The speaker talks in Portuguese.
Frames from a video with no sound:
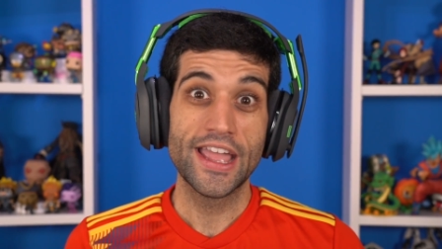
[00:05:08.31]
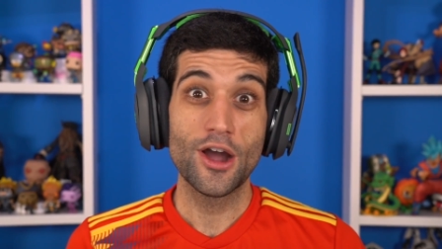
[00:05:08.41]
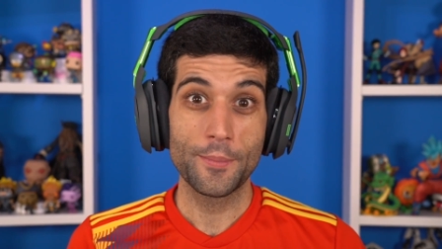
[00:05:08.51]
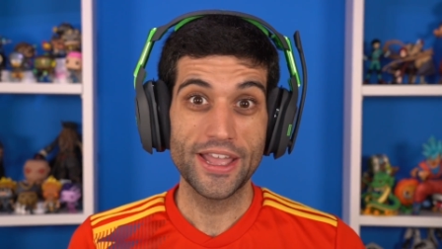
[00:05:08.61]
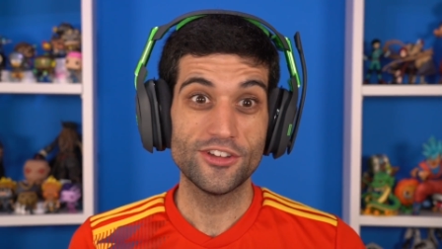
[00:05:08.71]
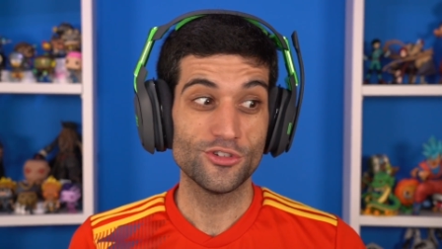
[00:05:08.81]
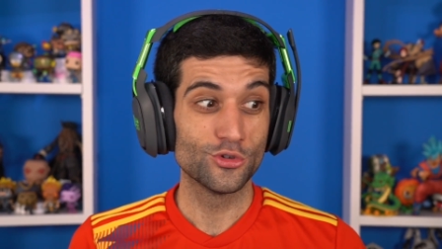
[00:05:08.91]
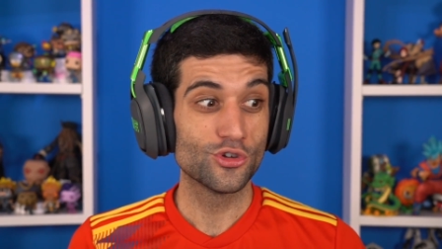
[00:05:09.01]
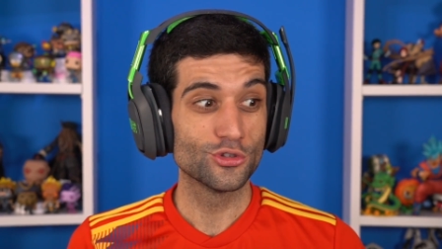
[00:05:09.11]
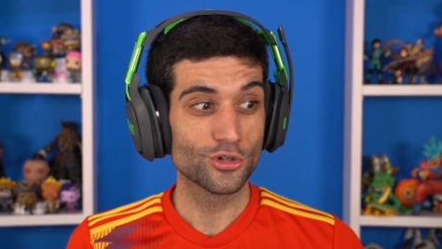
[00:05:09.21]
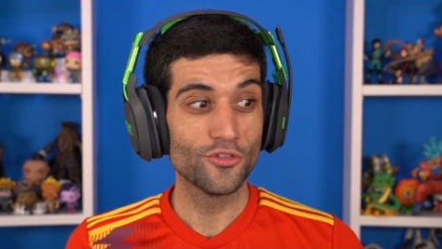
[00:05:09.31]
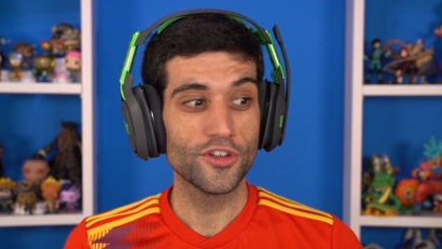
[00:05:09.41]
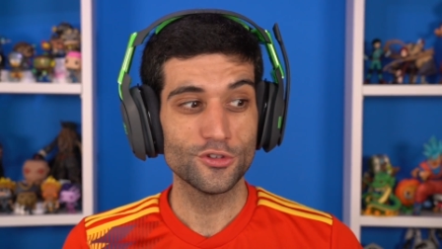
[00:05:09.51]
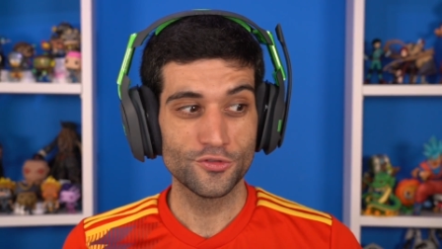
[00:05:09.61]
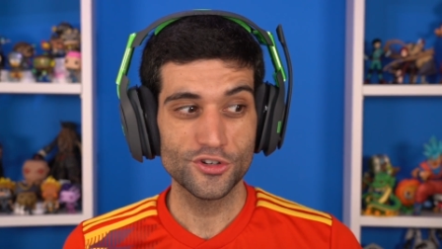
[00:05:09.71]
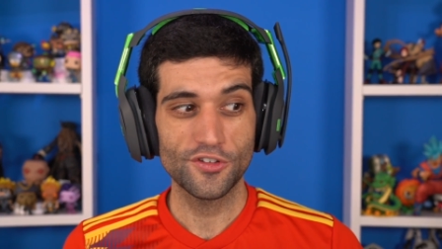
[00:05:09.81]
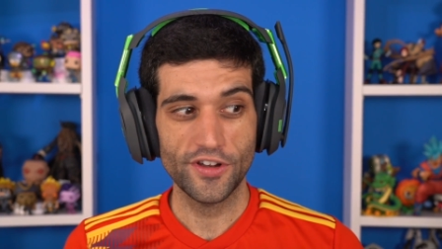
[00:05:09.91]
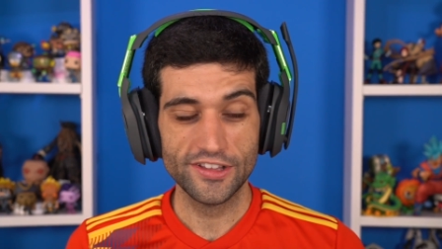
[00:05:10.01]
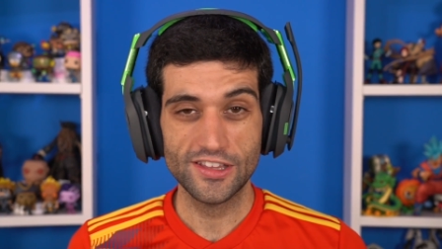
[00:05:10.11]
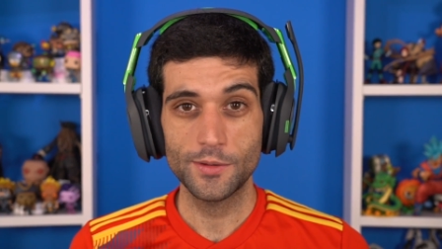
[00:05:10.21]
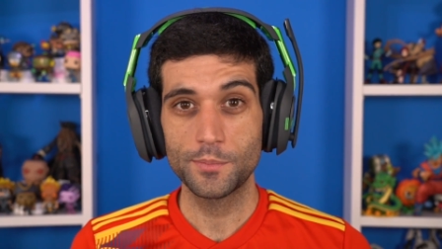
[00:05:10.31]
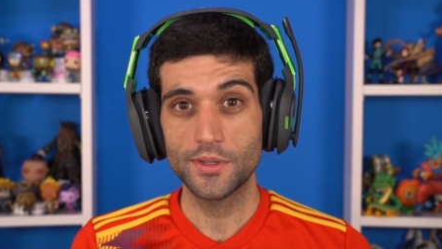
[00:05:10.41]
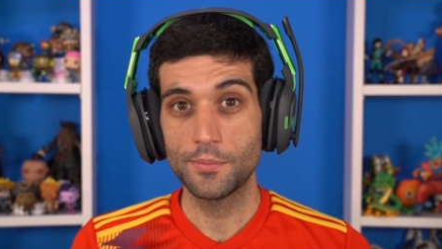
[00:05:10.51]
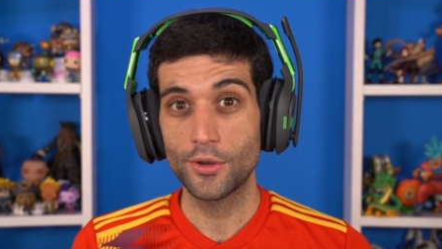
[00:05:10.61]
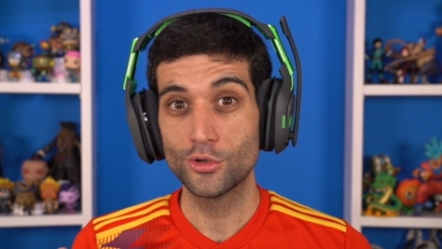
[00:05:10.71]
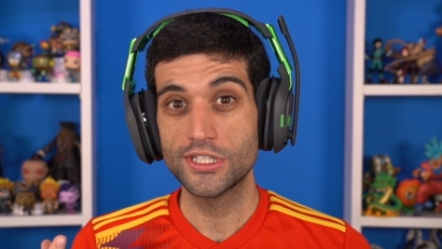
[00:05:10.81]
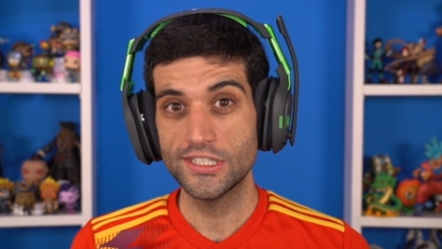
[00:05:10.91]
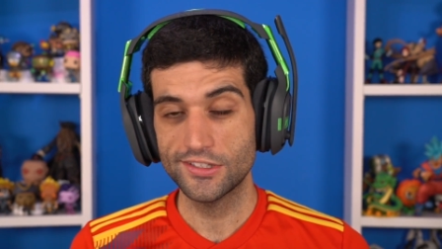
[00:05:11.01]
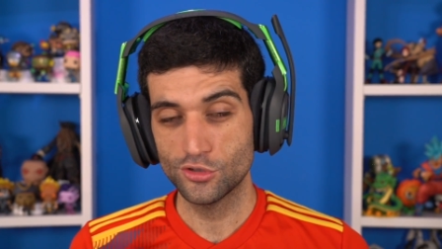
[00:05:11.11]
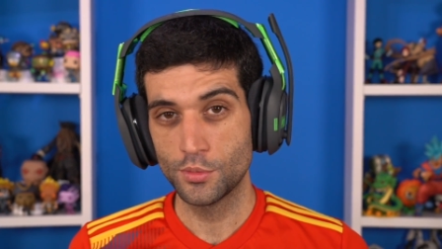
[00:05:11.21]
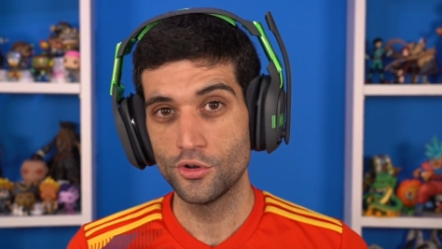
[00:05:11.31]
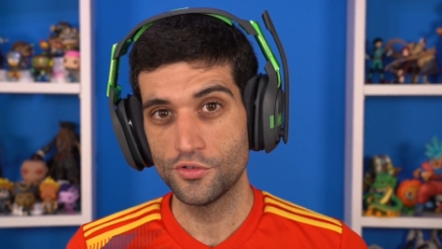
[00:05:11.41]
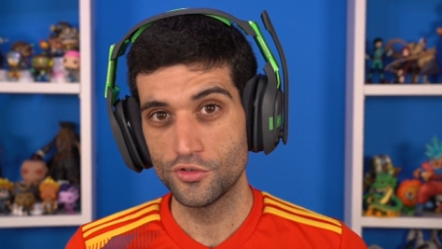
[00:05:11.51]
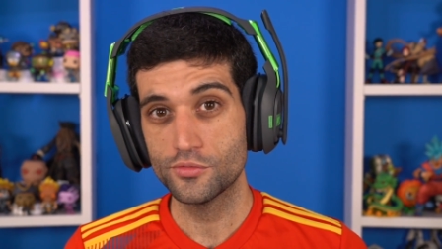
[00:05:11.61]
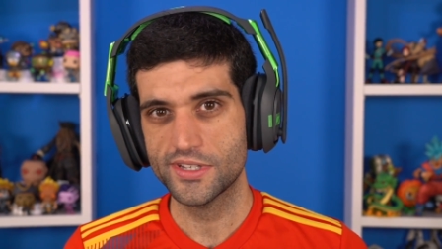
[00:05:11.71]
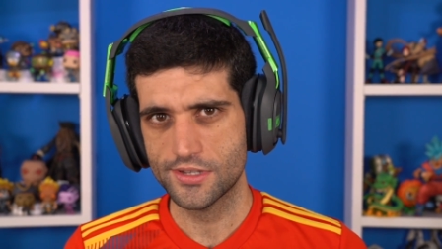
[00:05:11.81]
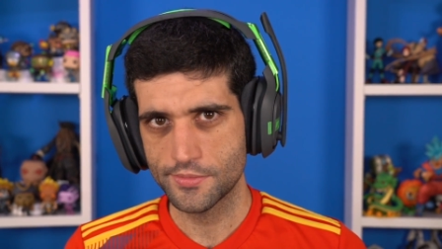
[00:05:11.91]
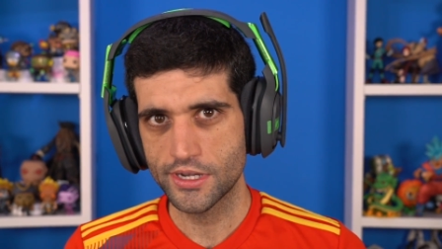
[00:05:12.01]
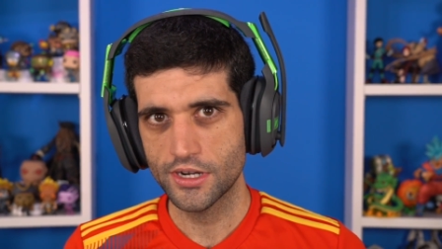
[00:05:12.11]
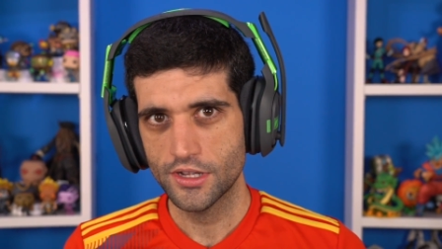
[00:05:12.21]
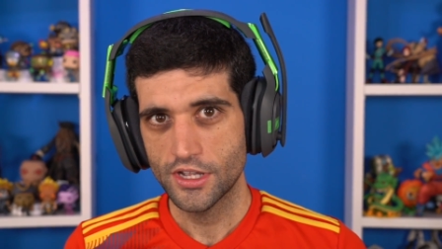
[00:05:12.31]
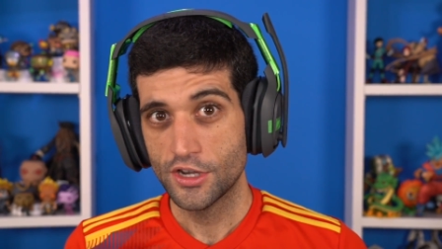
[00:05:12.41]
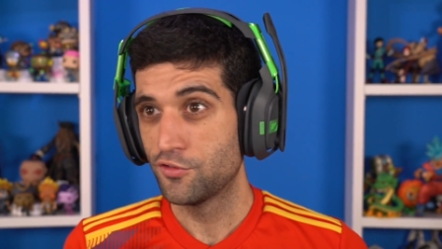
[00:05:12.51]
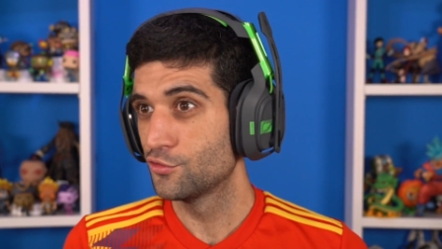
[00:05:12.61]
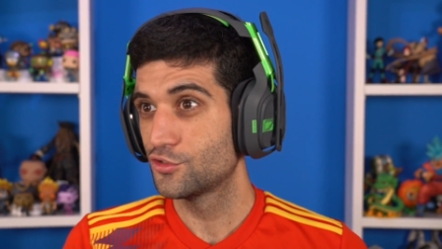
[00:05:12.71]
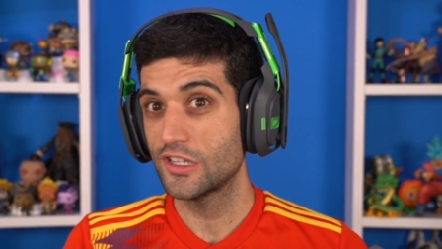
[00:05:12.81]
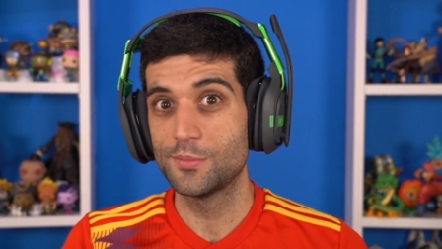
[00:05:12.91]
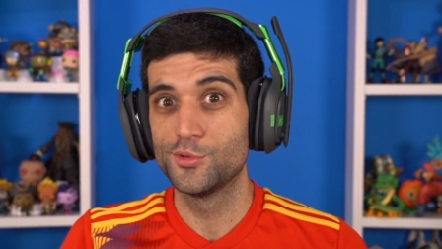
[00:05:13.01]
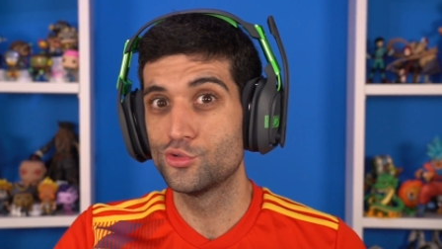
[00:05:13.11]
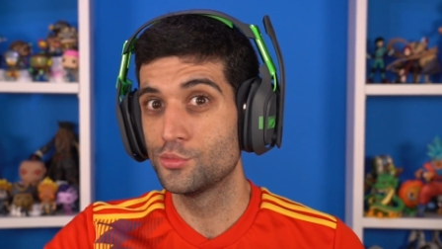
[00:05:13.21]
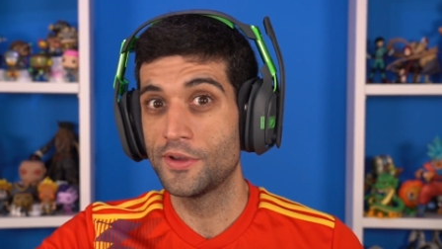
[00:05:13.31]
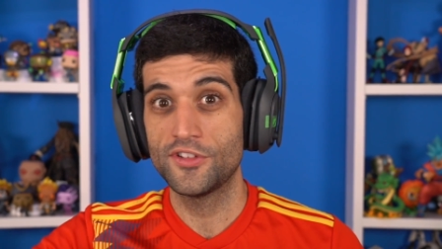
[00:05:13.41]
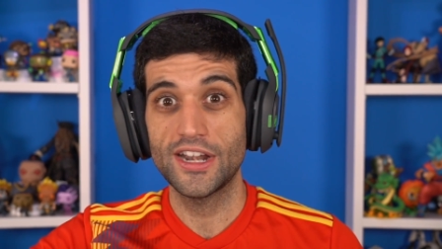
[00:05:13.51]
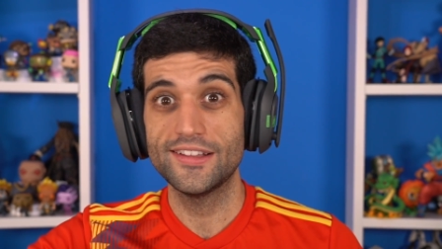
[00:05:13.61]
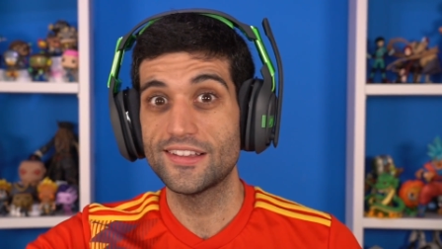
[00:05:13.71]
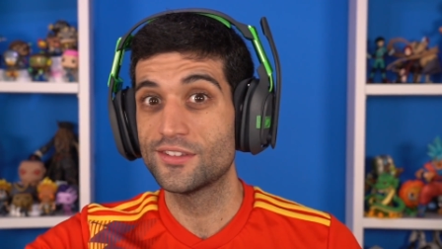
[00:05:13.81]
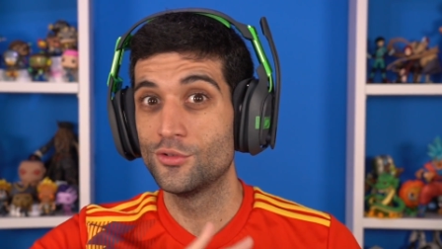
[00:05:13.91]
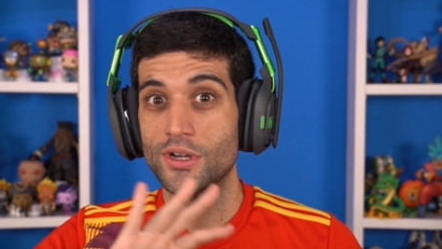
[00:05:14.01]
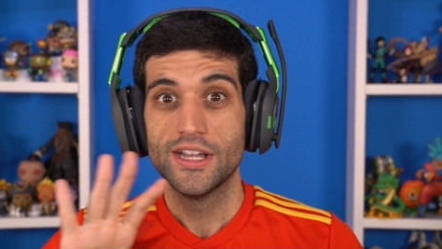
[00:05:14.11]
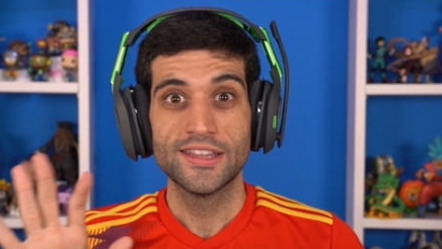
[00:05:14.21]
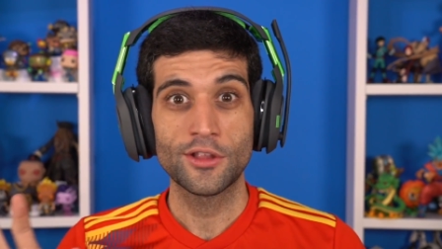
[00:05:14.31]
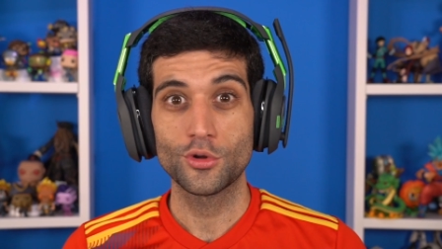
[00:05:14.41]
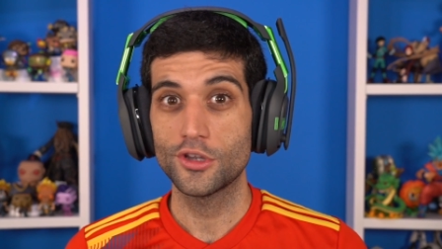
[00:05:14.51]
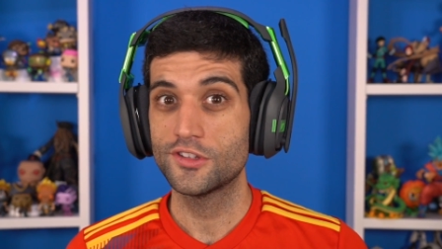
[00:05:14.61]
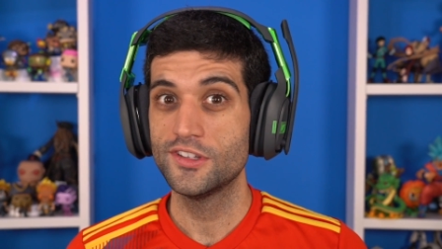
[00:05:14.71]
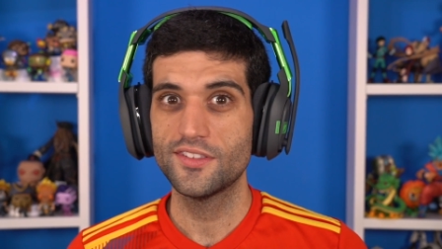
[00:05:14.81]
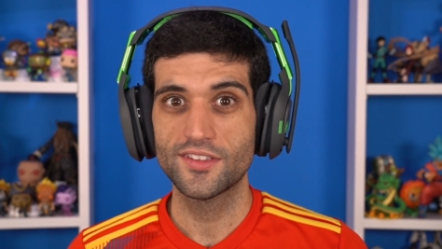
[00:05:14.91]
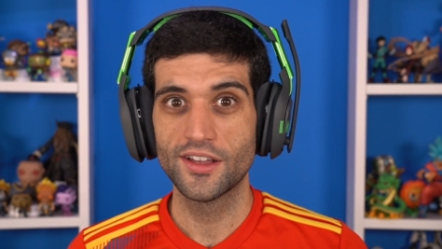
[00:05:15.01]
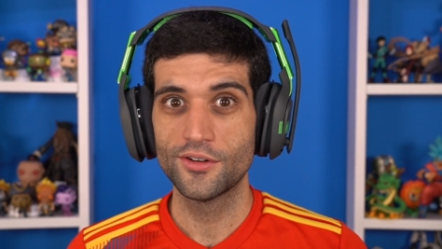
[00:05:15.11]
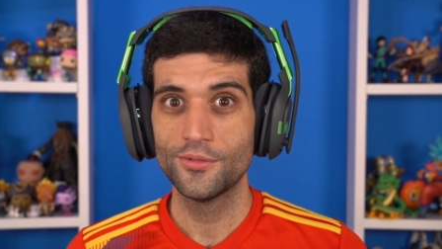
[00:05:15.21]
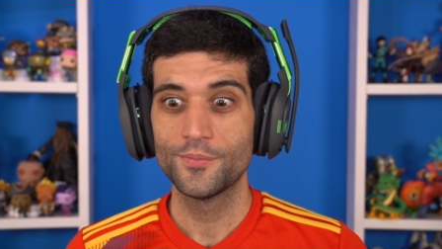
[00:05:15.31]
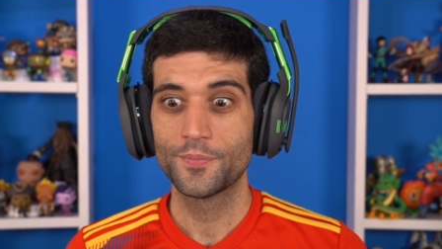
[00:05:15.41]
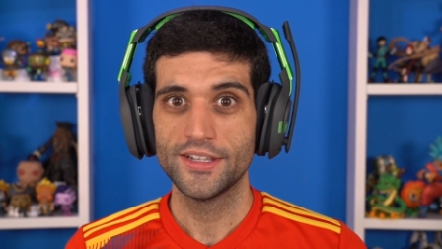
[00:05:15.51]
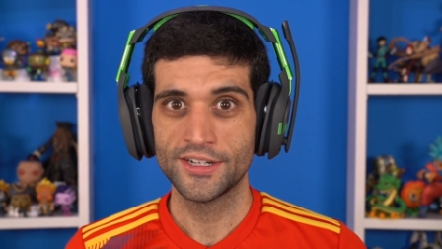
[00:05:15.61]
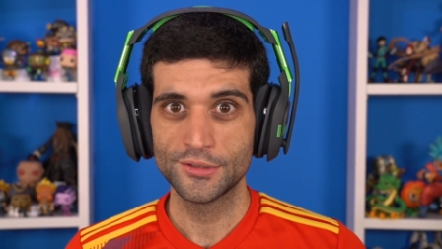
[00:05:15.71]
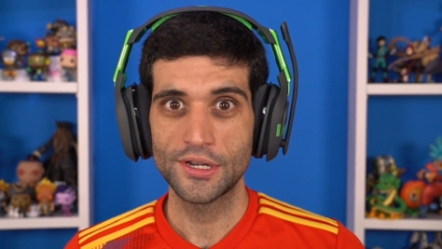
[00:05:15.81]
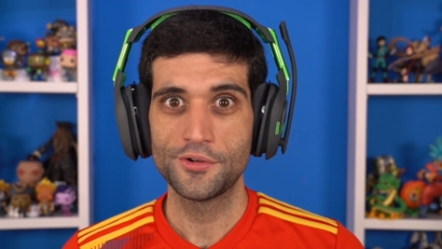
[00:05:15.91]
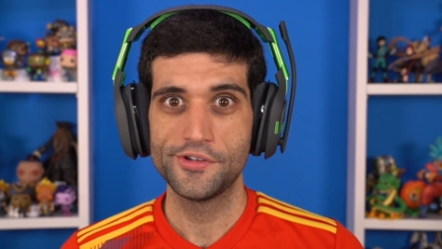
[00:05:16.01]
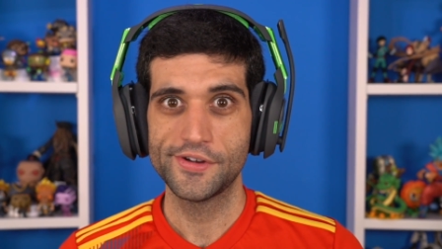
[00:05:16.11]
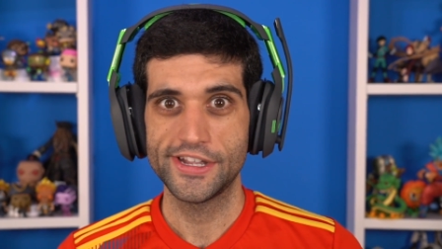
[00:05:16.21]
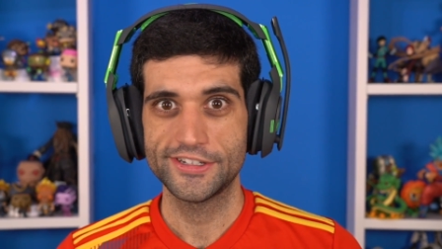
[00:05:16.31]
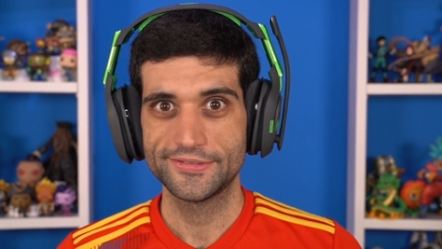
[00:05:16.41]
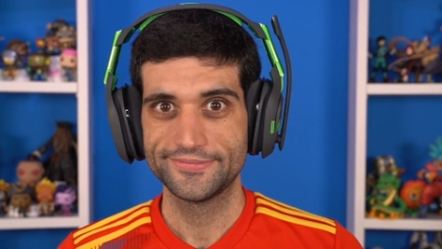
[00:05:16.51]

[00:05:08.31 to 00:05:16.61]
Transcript: E realmente, o John Tron fez um vídeo da flex tape que pegou 35 milhões de views em uma semana. Foi um sucesso absurdo, uma viralização natural assim, insano. E não tá no Rewind.